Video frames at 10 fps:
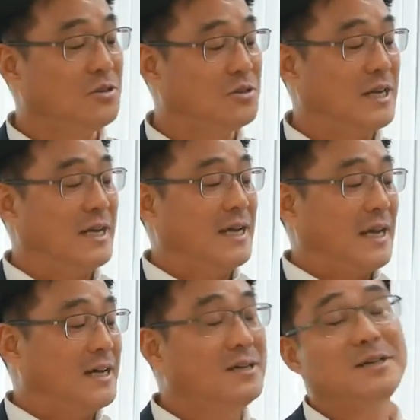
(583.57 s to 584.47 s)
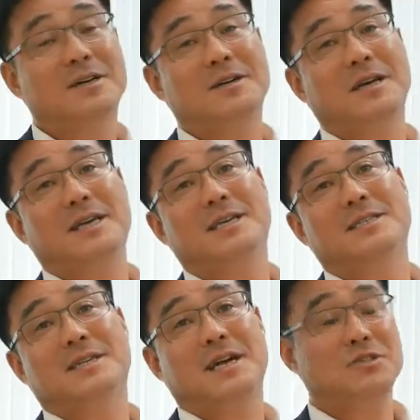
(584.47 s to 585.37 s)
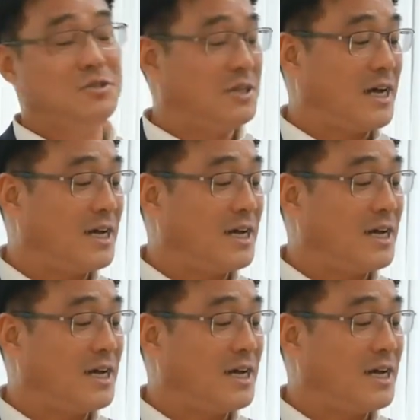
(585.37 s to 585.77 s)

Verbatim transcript: 그리고 그, 그걸 에이다스를 할수